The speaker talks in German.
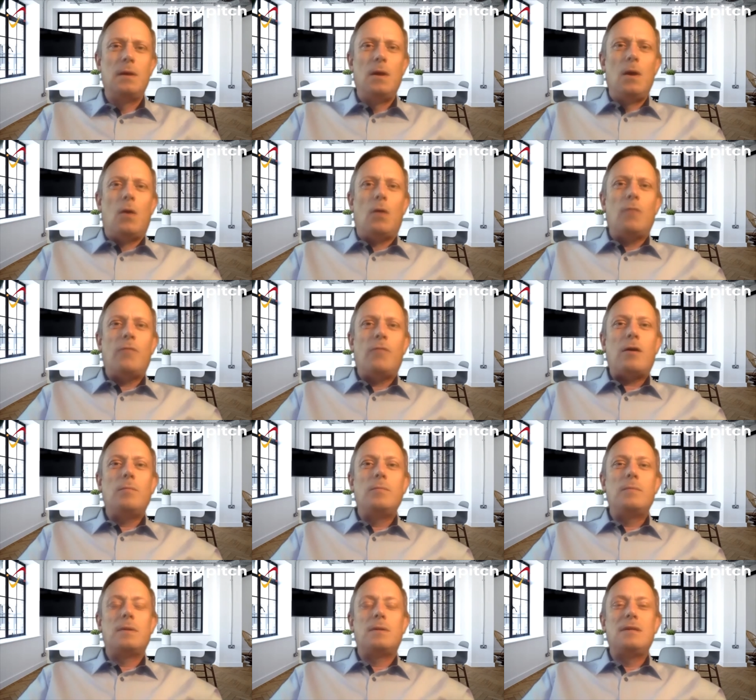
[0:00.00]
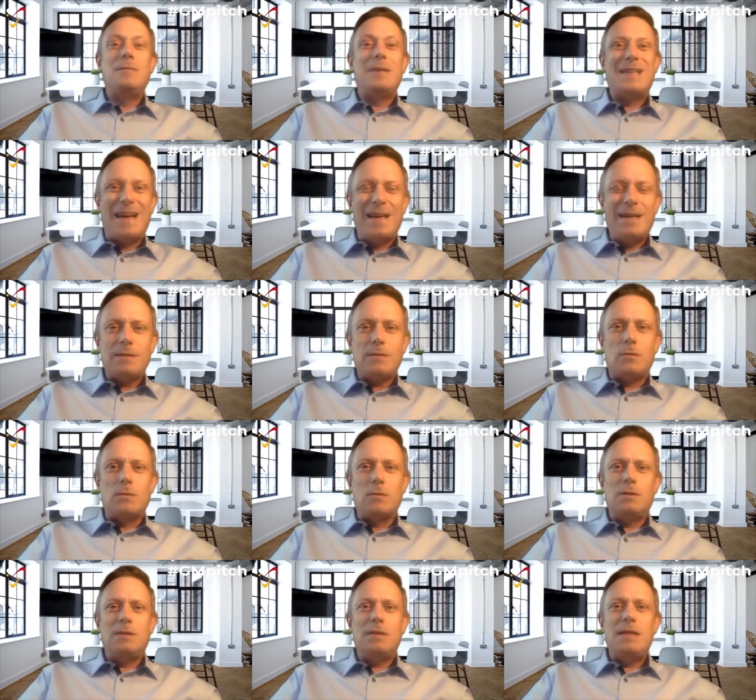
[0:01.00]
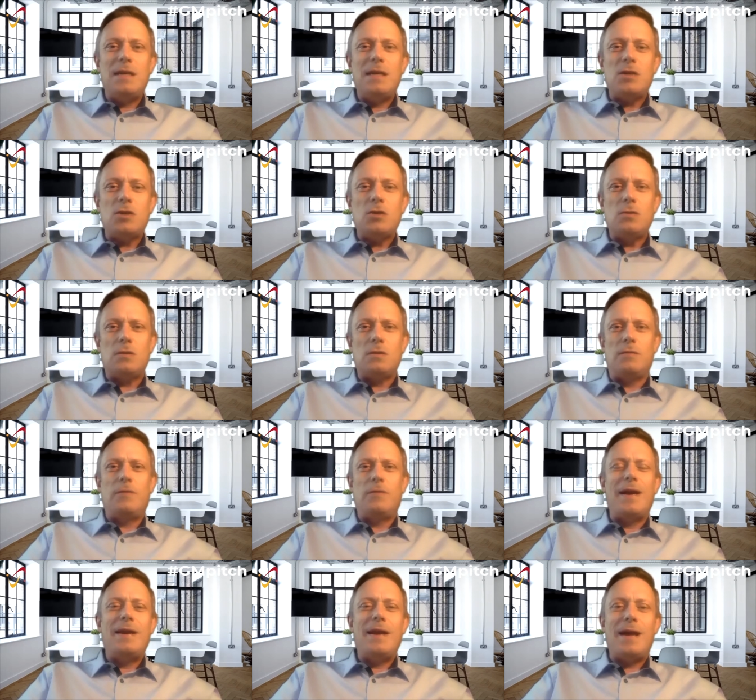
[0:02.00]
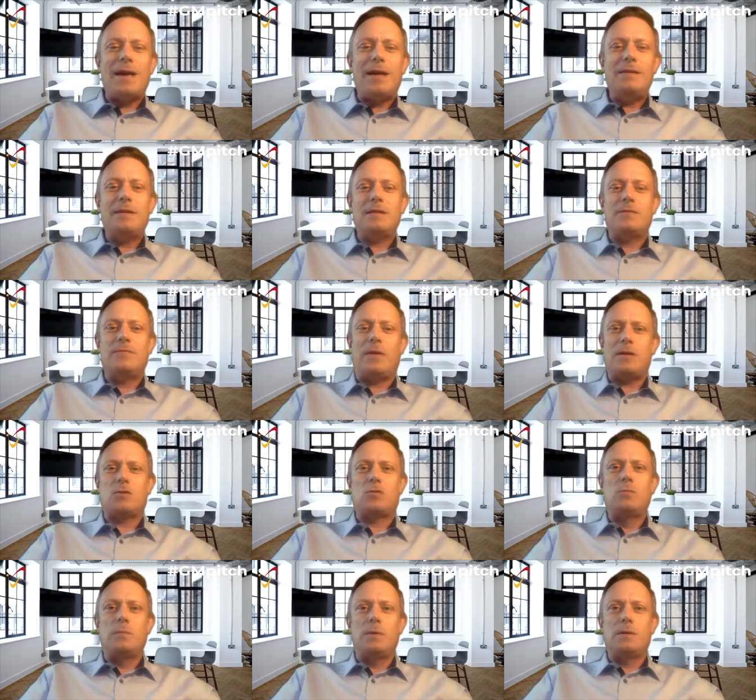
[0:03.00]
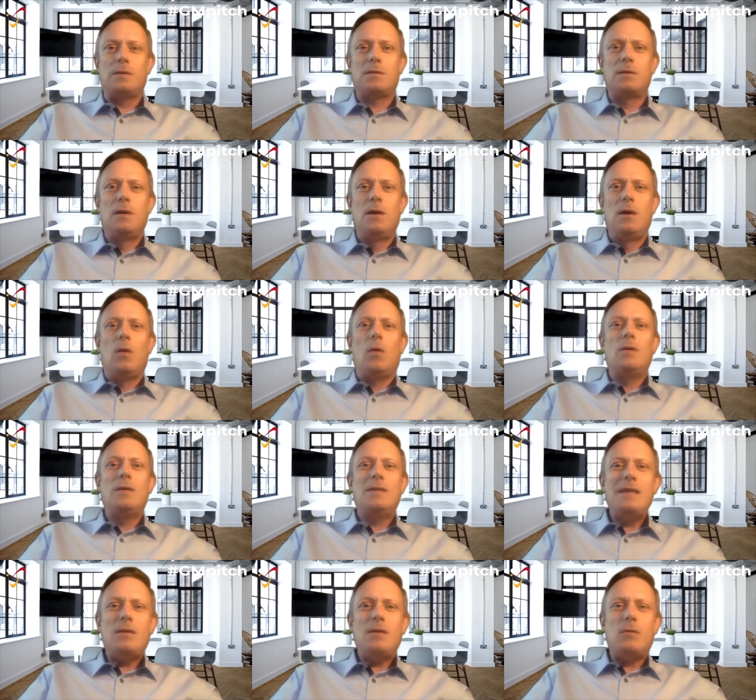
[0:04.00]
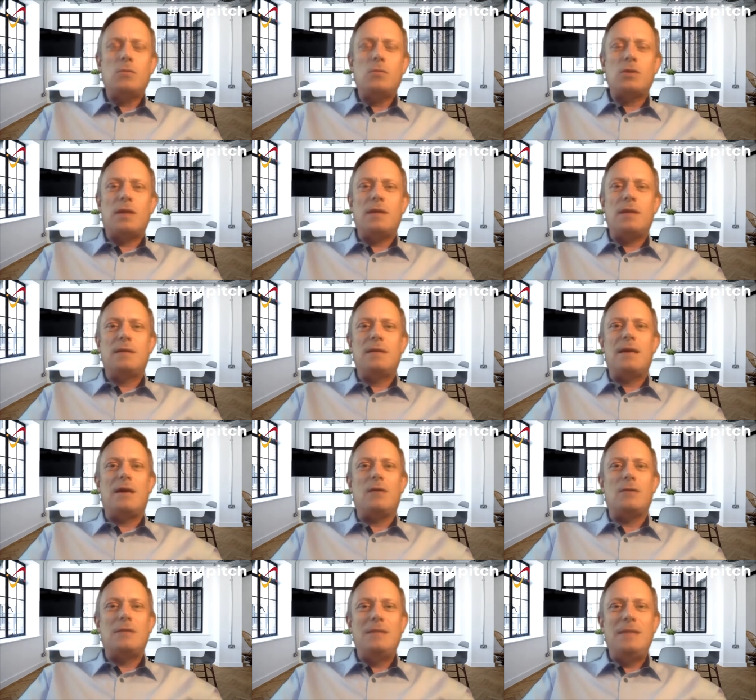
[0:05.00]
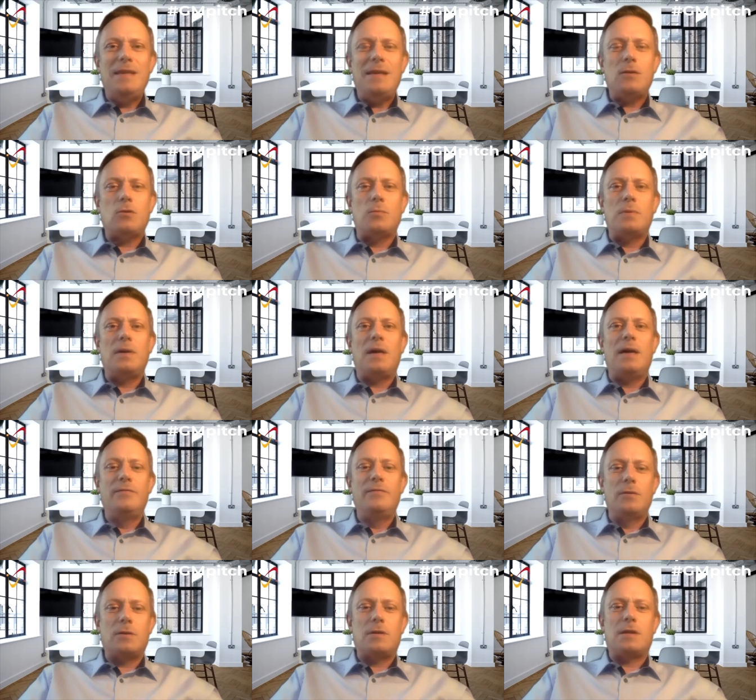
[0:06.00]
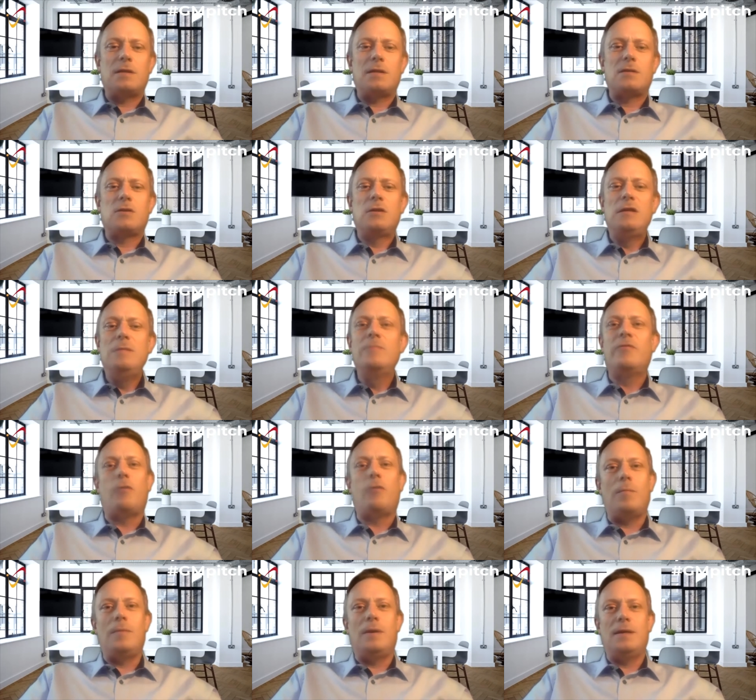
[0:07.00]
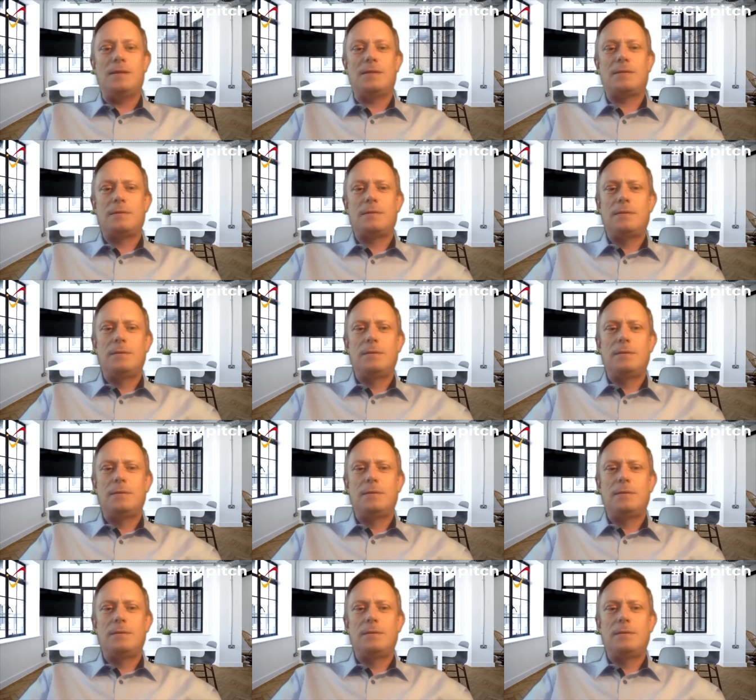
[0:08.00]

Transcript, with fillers: und warum die Begeisterung der Schlüssel für ein nachhaltiges Wachstum ist. Und der Umstand, der aus jeder Gruppe ein wirkliches Team formen lässt.